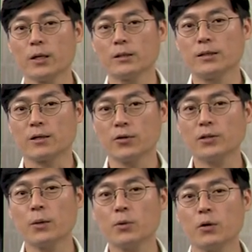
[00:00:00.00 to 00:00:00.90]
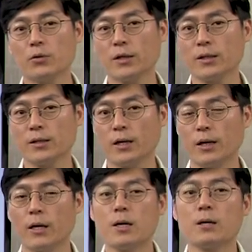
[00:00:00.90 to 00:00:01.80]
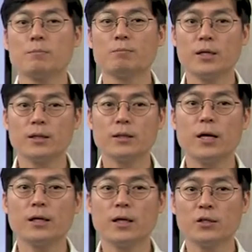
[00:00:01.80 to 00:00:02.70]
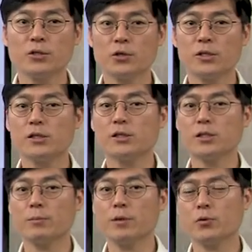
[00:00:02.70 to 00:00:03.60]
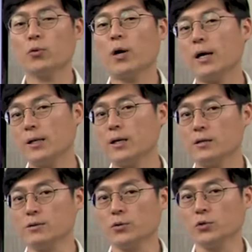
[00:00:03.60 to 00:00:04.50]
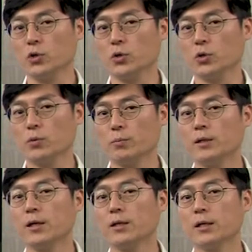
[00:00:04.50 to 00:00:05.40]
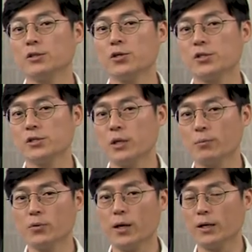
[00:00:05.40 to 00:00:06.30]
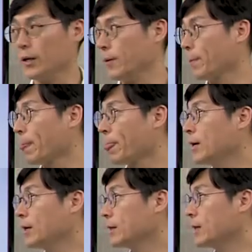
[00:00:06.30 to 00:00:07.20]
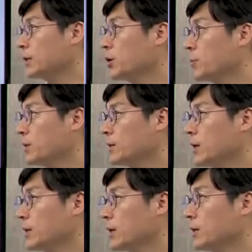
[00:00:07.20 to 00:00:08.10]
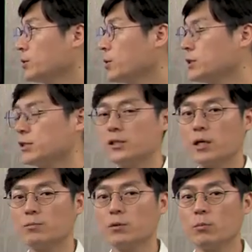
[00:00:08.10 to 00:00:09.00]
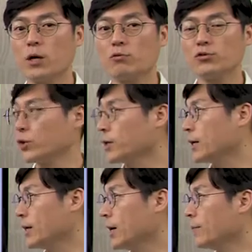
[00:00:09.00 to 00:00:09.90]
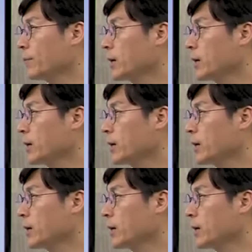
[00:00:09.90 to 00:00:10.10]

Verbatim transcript: 자, 그렇다면 어떻게 되냐? 빅데이터 처리 시스템이 필요하다라는 거죠. 빅데이터 처리 시스템이 필요하다. 따라서 빅데이터 처리 시스템을 뭐라고 정의하냐?